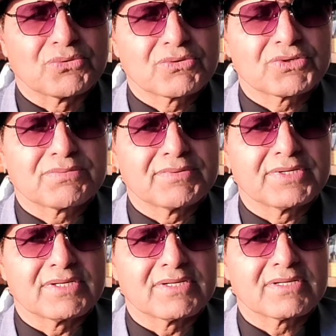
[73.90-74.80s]
जो कुछ भी
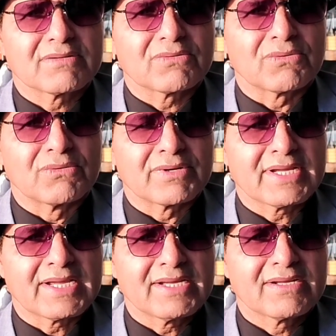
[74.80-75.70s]
हो
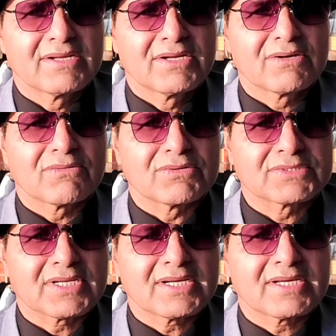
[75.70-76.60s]
रहा है वो
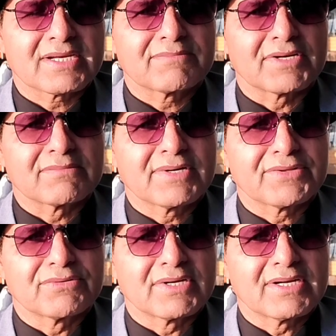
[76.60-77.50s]
सारा मलबा
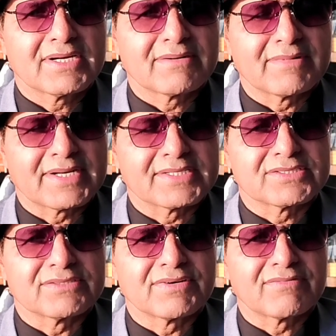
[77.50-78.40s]
जो है हमारे
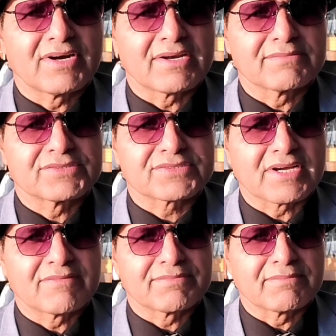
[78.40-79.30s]
चीफ ऑफ आर्मी
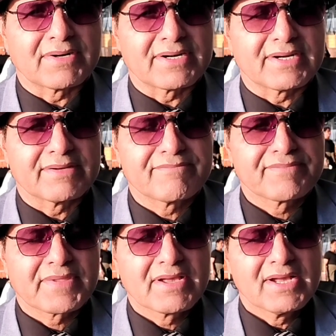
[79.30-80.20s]
स्टाफ के पास रहा है
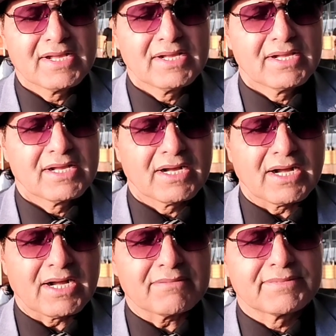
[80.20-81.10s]

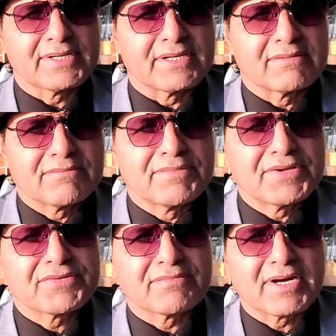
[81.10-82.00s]
अब
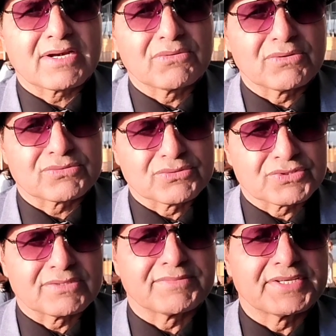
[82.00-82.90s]
बेशुमार लोग
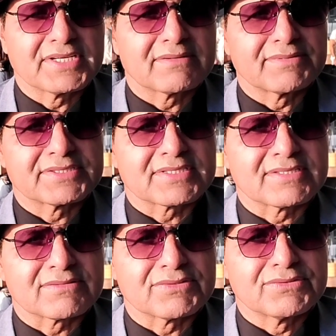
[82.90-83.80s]
सोशल मीडिया पे इस
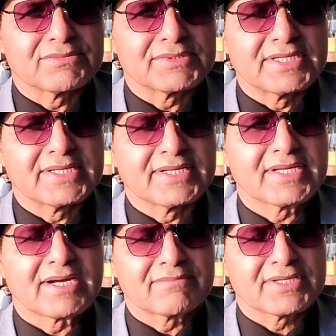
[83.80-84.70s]
तरह तोज्जो भी दे रहे
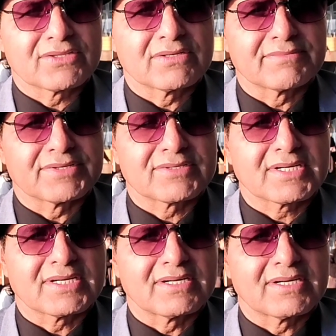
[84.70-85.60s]
हैं हमने तो
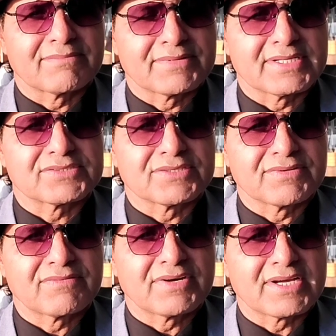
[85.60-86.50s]
हमेशा अपने चीफ
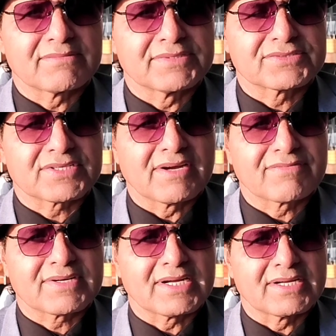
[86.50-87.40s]
ऑफ आर्मी
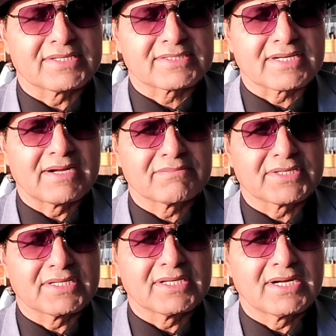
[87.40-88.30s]
स्टाफ का एहतराम
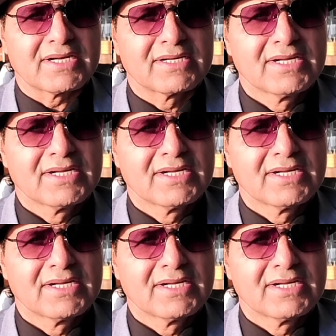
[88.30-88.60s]
किया